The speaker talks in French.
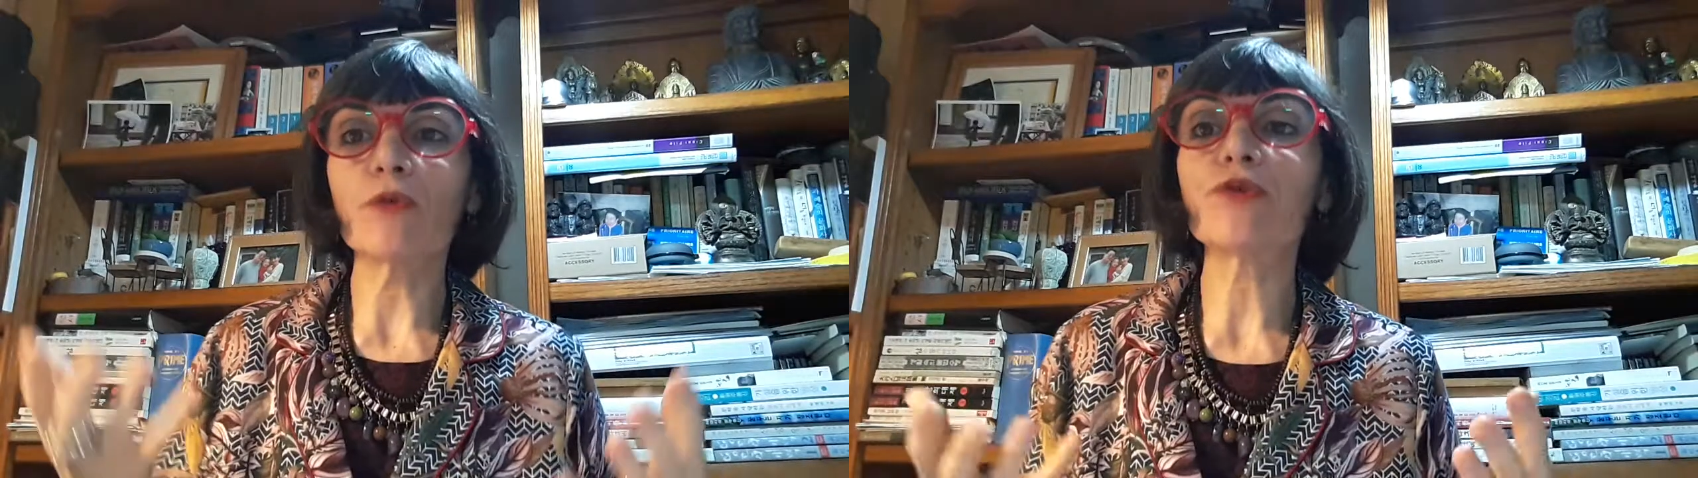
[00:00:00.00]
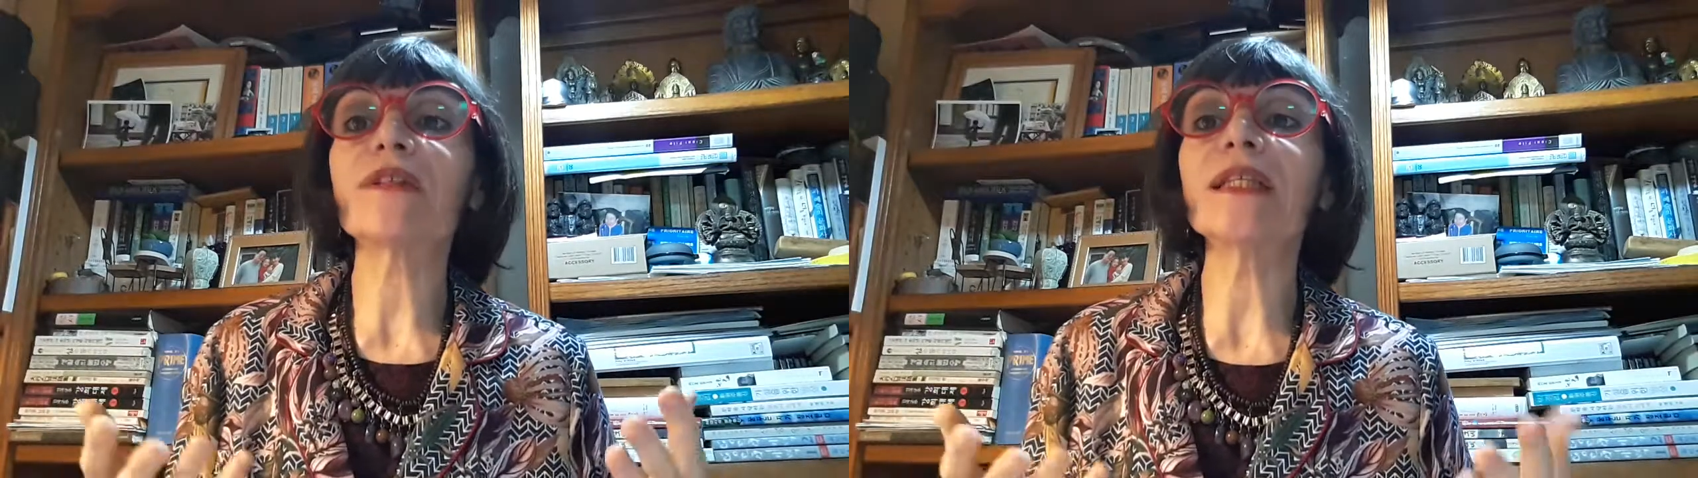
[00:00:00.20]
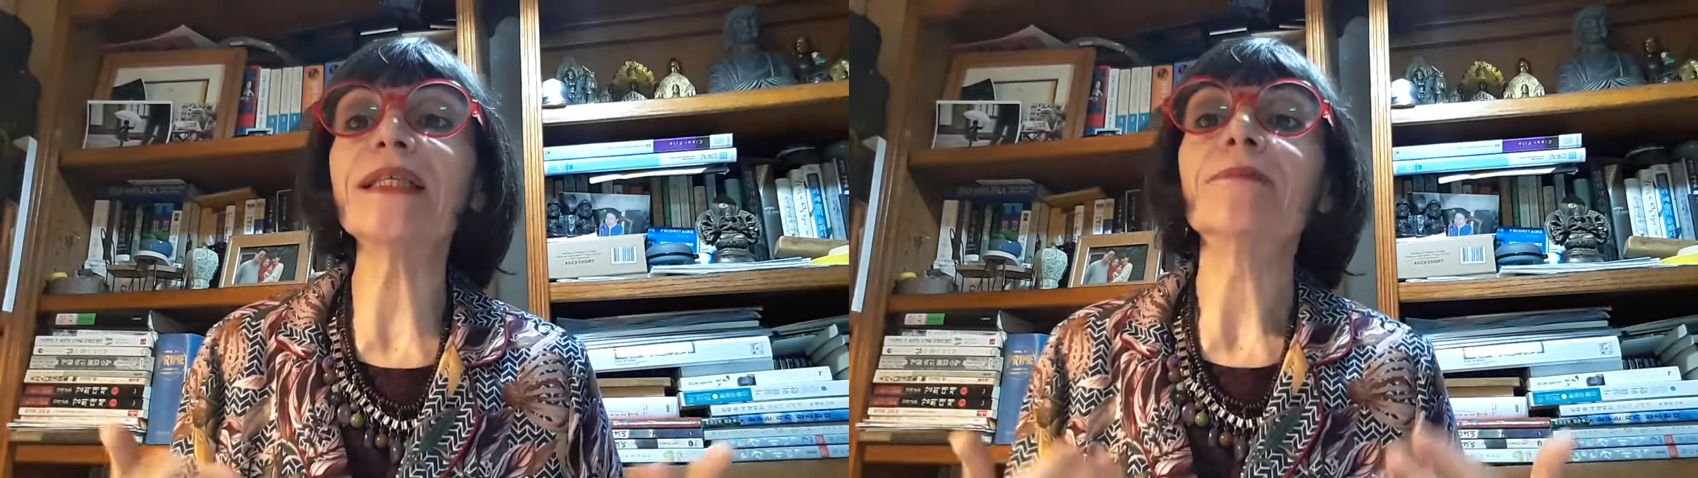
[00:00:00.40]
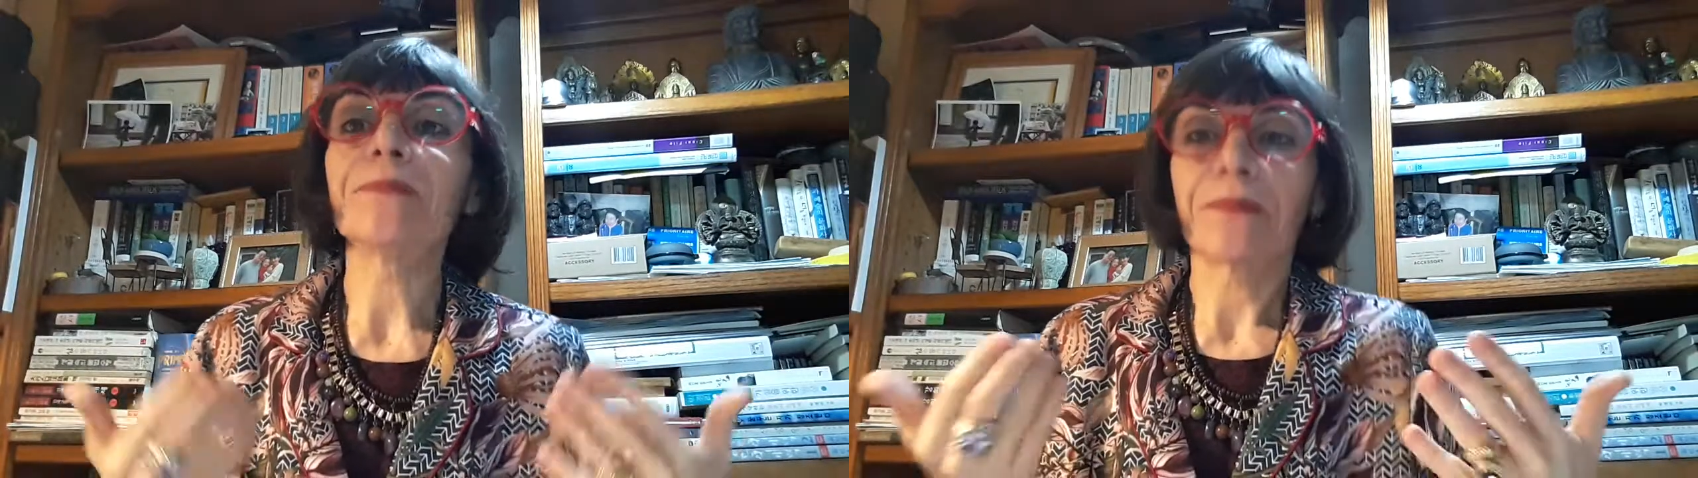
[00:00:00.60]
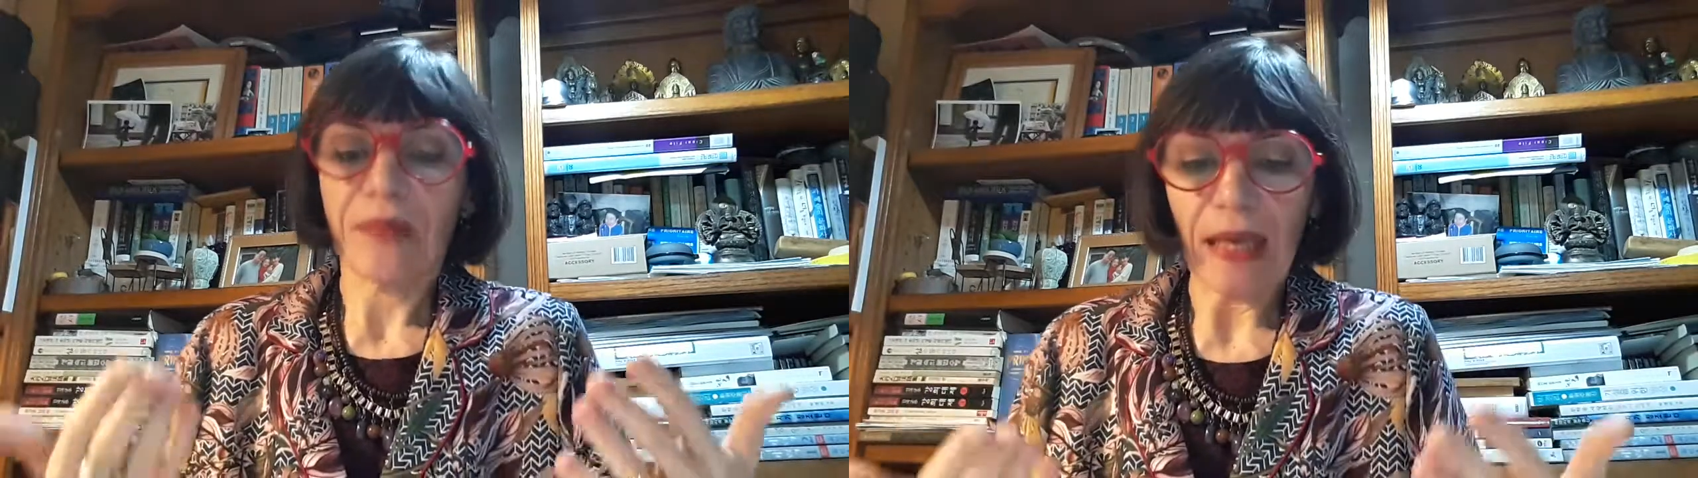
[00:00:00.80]
aussi
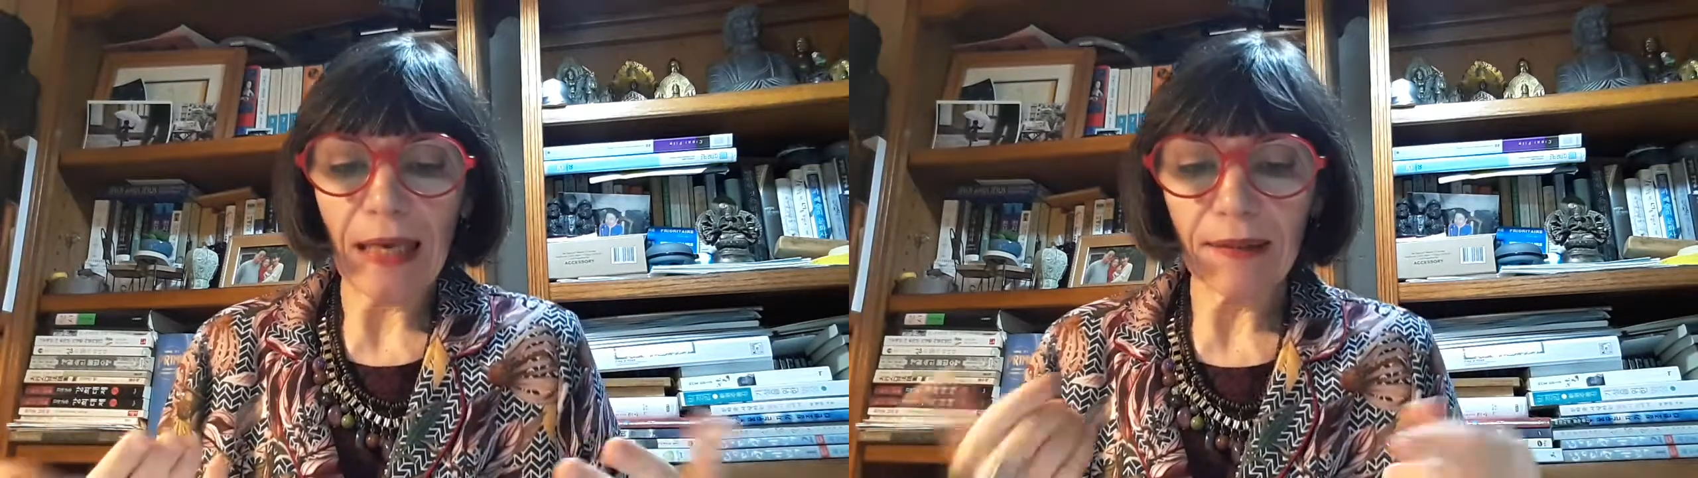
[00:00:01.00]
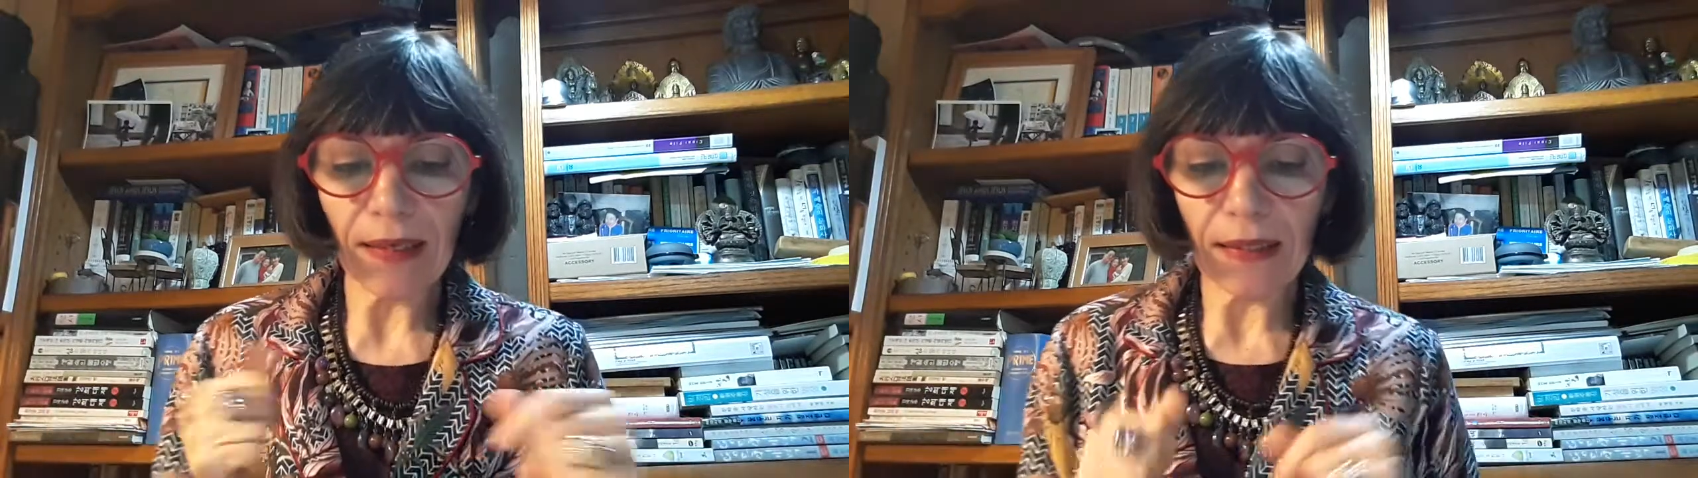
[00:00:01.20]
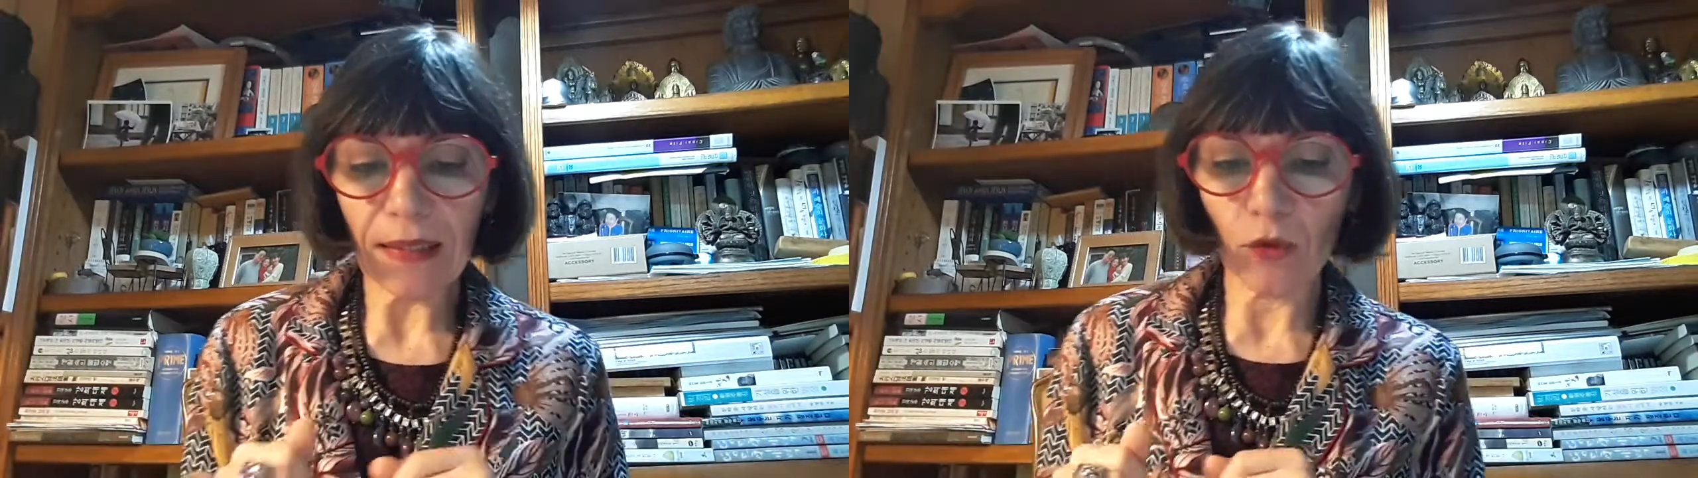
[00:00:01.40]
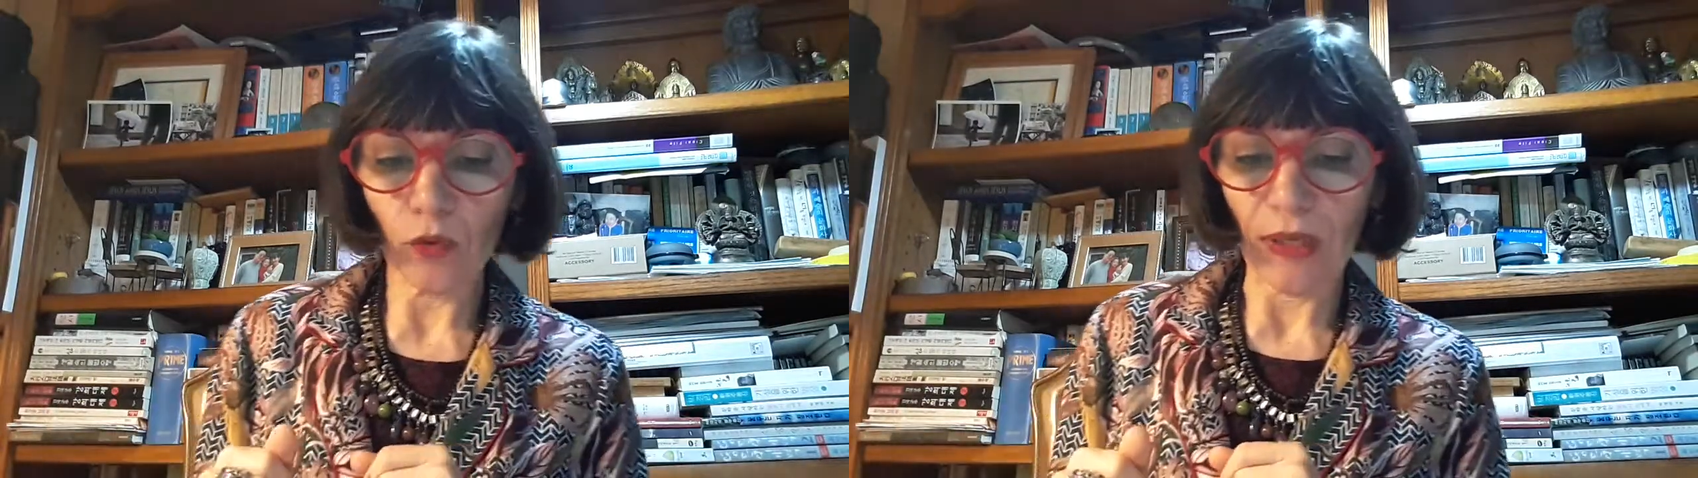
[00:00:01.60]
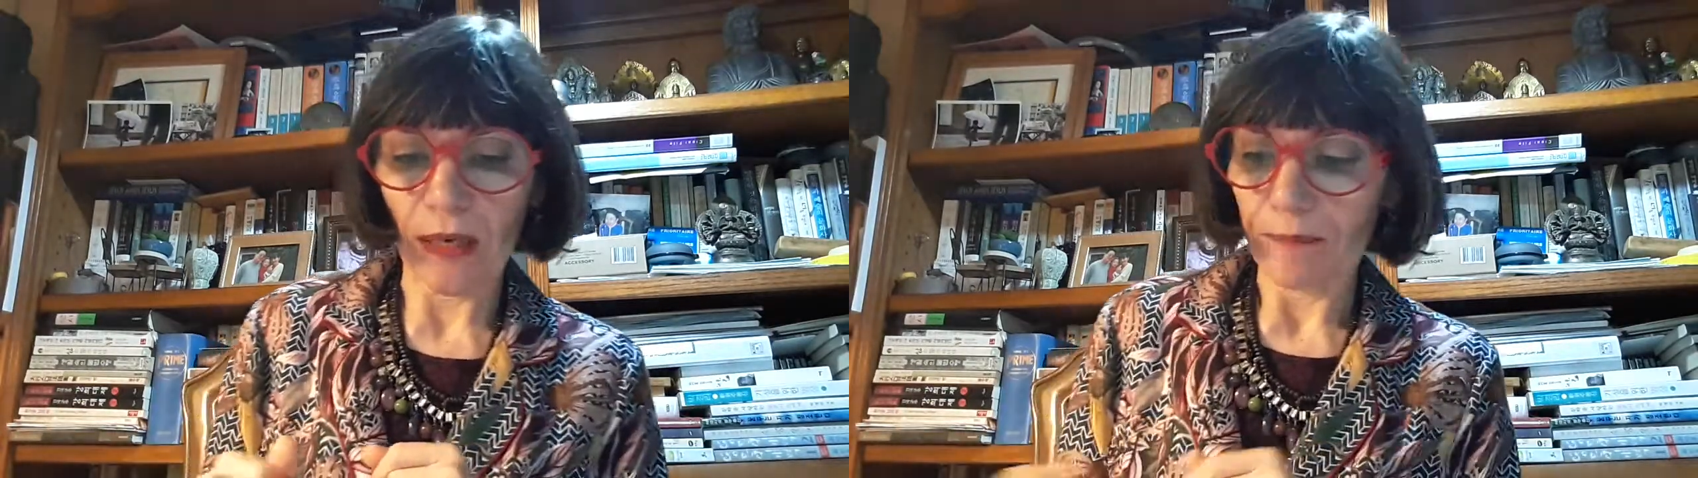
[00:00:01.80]

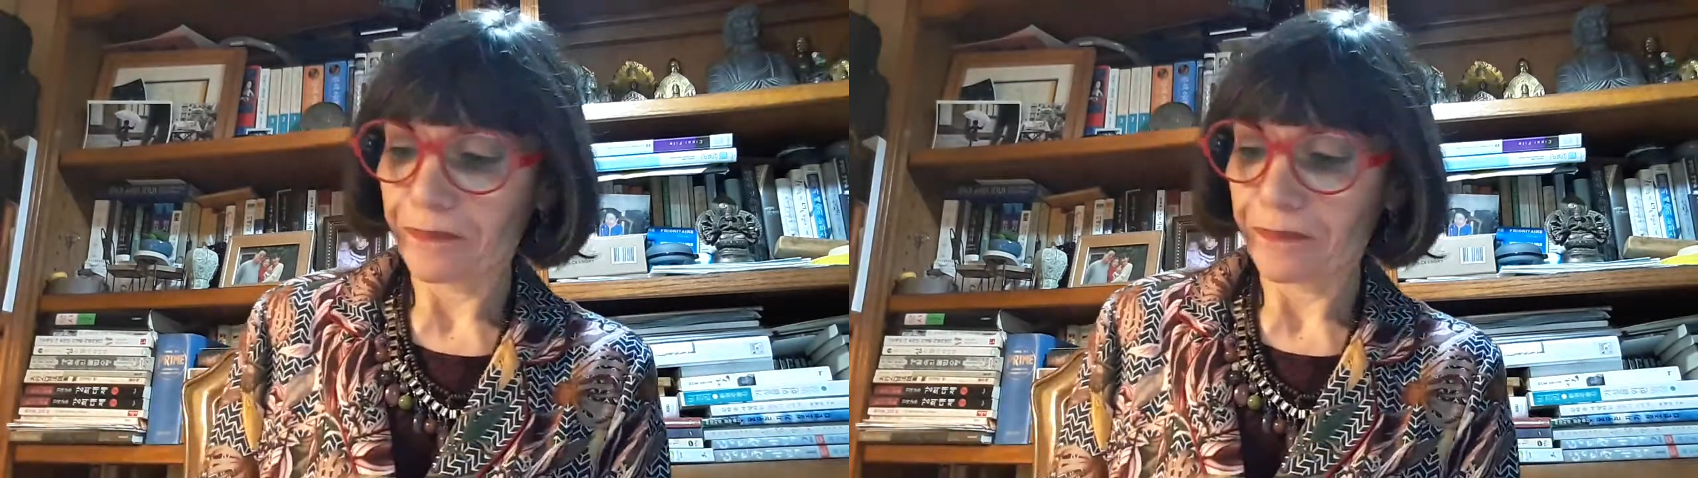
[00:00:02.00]
international.